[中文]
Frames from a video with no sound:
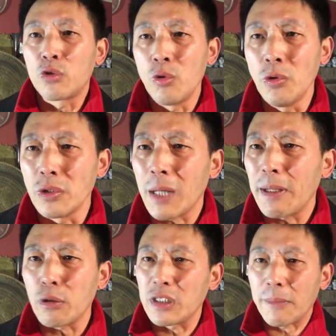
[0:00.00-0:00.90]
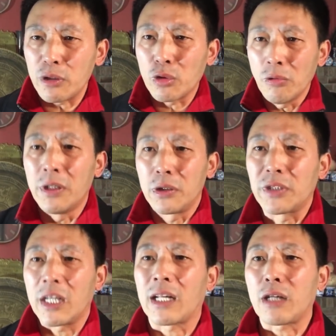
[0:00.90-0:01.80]
中共他妈对咱们中国人都
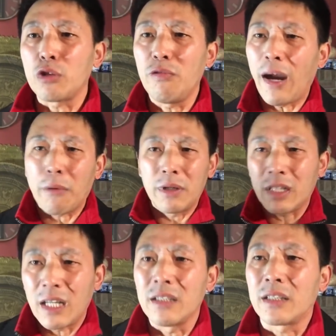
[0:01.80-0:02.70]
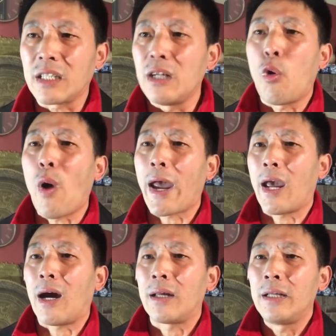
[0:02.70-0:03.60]
这样，他对外国人更更坏
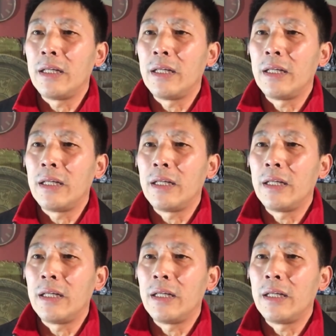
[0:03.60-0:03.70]
呀，